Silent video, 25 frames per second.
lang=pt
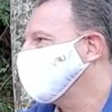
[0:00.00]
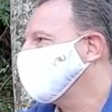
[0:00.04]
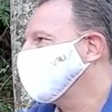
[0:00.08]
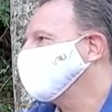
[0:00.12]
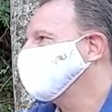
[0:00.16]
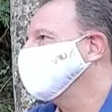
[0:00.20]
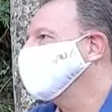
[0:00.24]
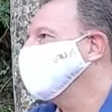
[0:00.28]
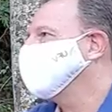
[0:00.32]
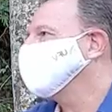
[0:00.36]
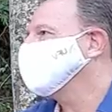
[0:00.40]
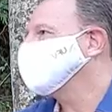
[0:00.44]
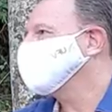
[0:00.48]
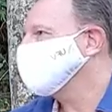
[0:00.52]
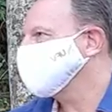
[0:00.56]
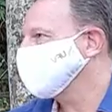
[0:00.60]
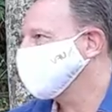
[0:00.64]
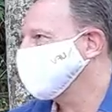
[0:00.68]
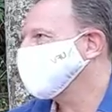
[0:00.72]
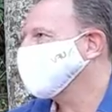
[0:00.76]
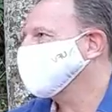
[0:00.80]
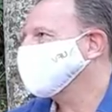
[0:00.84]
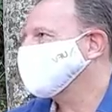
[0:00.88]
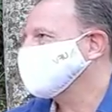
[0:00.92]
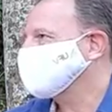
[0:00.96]
uma
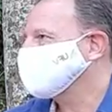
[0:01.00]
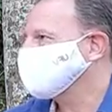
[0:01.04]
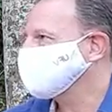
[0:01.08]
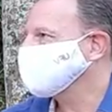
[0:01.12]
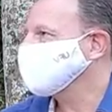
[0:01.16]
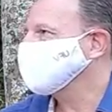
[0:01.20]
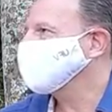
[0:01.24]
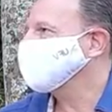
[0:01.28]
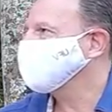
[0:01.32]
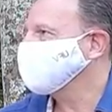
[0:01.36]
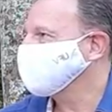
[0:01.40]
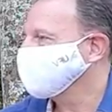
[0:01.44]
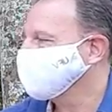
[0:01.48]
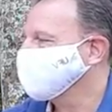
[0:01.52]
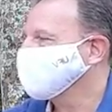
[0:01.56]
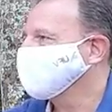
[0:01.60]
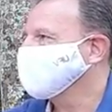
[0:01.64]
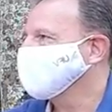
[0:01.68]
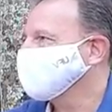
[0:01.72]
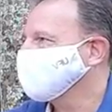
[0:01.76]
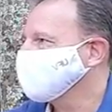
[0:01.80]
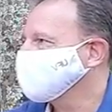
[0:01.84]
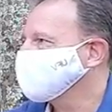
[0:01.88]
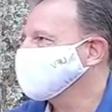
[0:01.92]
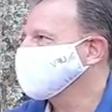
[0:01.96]
desinformação muito
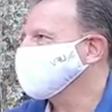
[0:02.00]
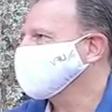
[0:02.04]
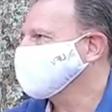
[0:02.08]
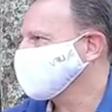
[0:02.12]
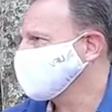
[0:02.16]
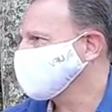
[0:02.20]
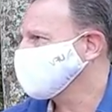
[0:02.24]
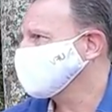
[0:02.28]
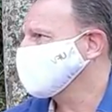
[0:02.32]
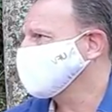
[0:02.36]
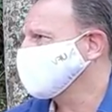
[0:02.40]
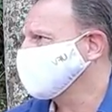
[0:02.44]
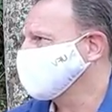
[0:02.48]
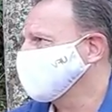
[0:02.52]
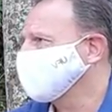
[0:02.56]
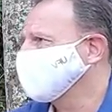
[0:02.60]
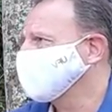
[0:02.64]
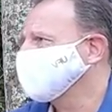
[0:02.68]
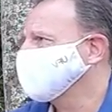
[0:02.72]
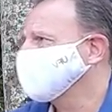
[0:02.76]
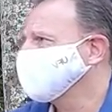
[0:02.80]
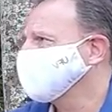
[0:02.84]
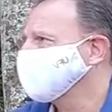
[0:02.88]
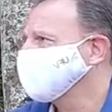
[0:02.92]
grande para a sociedade.